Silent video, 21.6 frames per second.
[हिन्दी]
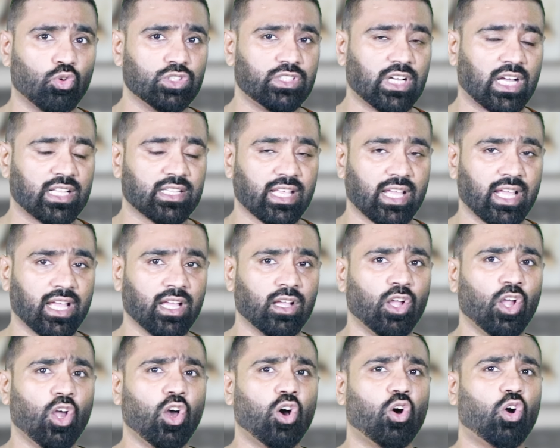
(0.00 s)
हो जाते हैं
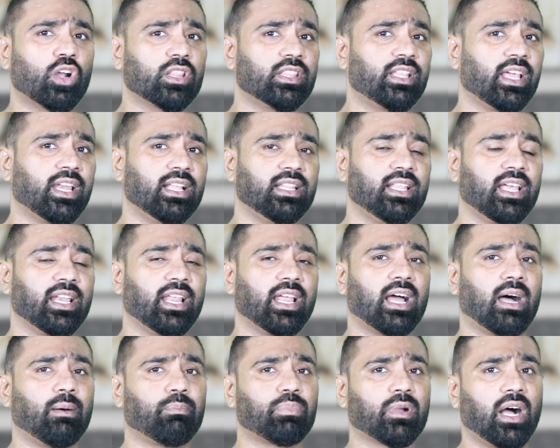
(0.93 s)
और धीरे
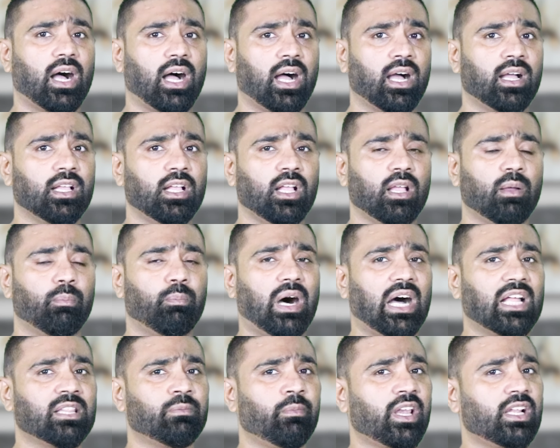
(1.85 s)
धीरे आपका
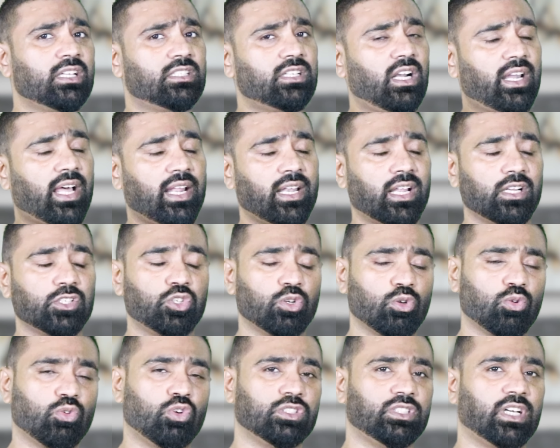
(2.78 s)
बाद में रिजल्ट आना
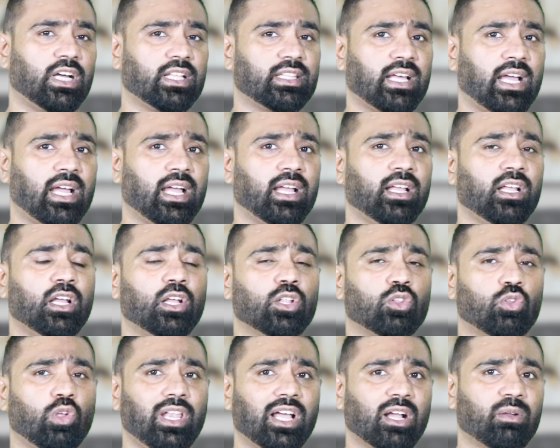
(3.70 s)
शुरू हो जाता है
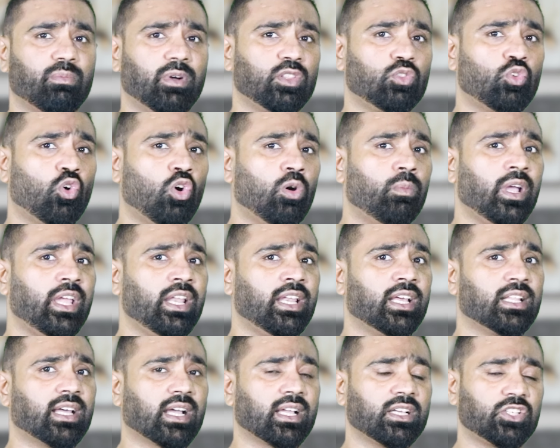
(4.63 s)
तो लगभग दो
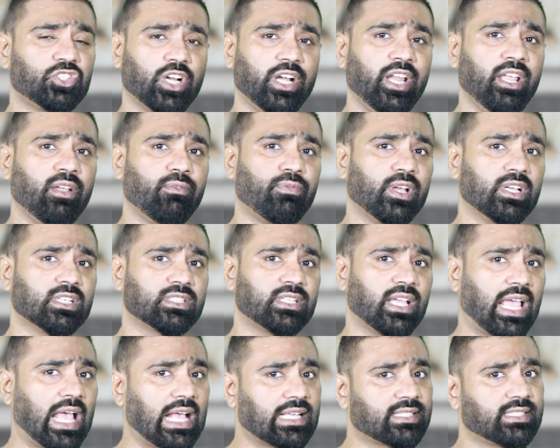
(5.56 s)
महीने तक शेडिंग
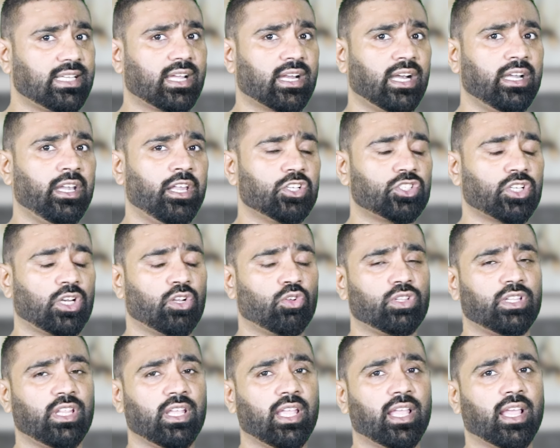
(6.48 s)
फेस ऐसी कंडीशन
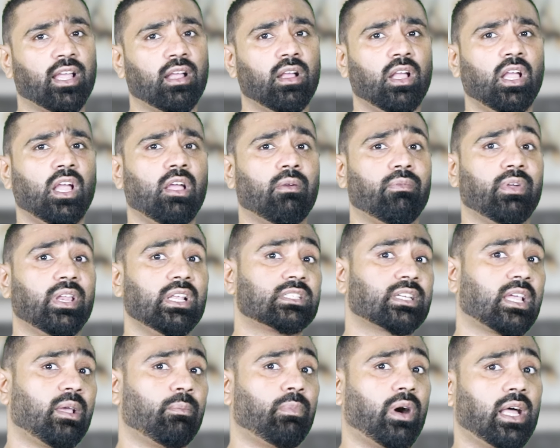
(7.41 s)
होती है फिर
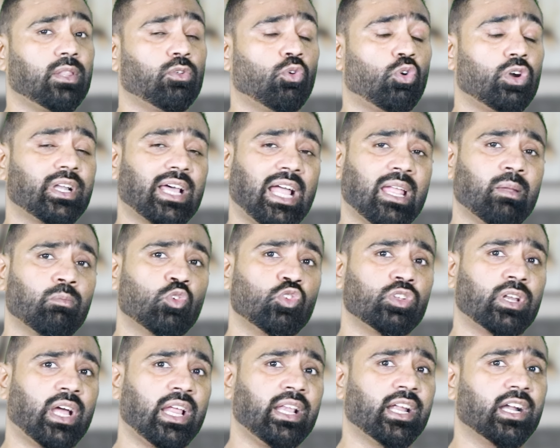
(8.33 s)
इसके बाद और टाइम
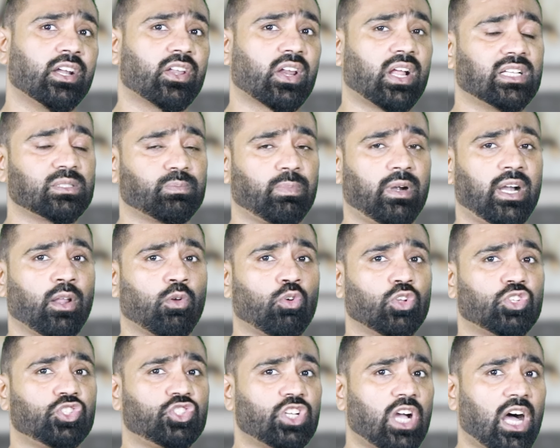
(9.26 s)
गुजरा इनके ट्रांसप्लांट
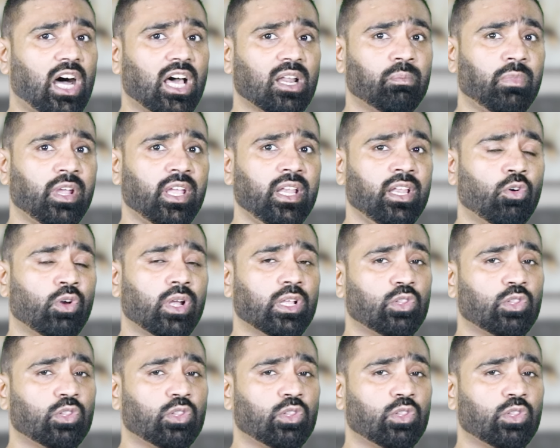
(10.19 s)
को चार महीने हो